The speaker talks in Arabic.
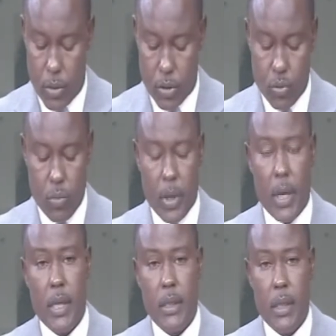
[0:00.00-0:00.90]
مرسوم
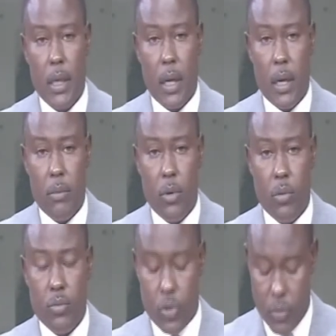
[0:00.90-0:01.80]
رئاسي رقم
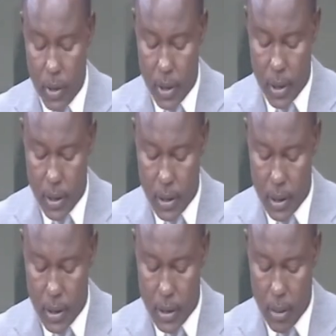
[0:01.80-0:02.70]

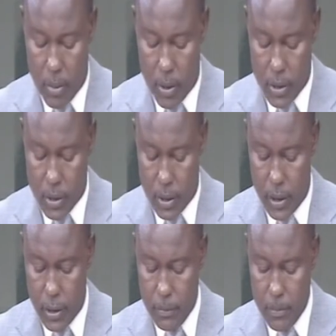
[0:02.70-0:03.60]

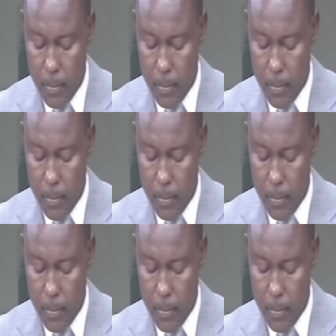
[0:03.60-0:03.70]
597